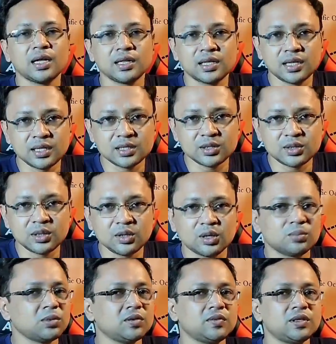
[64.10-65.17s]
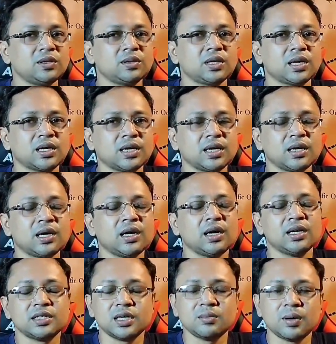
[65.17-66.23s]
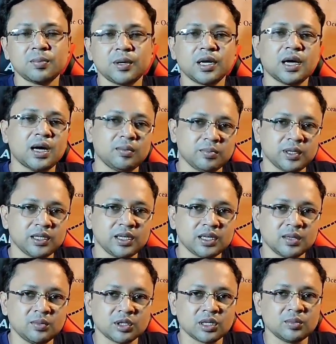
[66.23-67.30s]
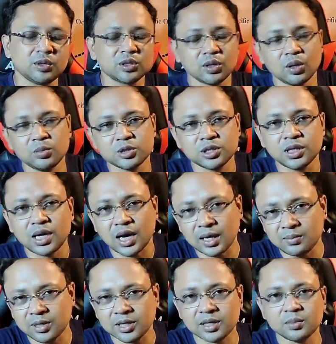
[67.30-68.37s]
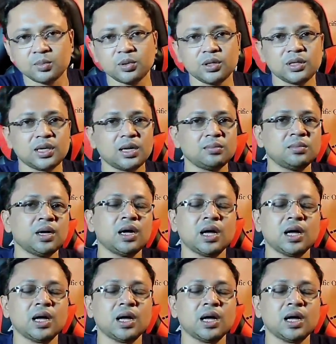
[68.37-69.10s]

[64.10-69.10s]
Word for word: রাত্রে যদি নর্মাল ভিডিও থাকে সেই ব্যাপারে আপনাদের কি মতামত অবশ্যই আই বাটনে পোল দিলাম